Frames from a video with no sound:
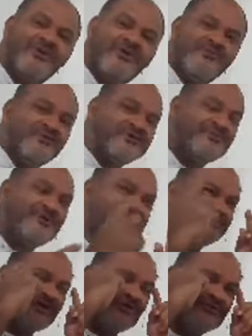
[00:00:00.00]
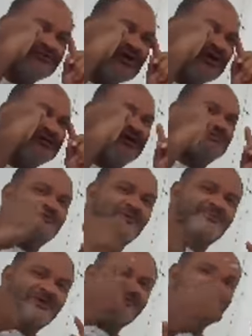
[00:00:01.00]
Veja bem, Deus, na sua
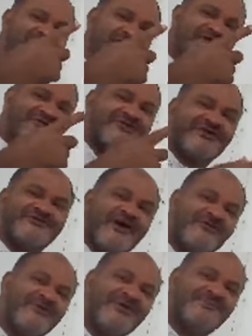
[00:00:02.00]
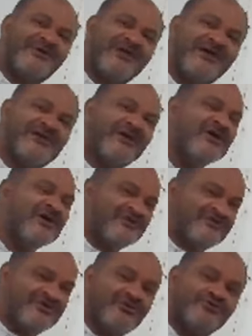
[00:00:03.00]
presciência, já estava falando para ela:
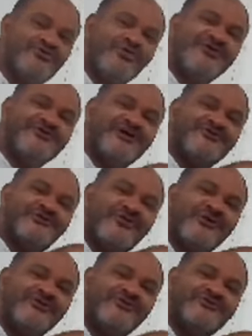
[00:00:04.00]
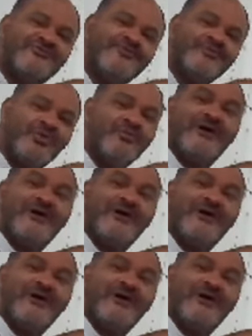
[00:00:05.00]
serão duas nações, uma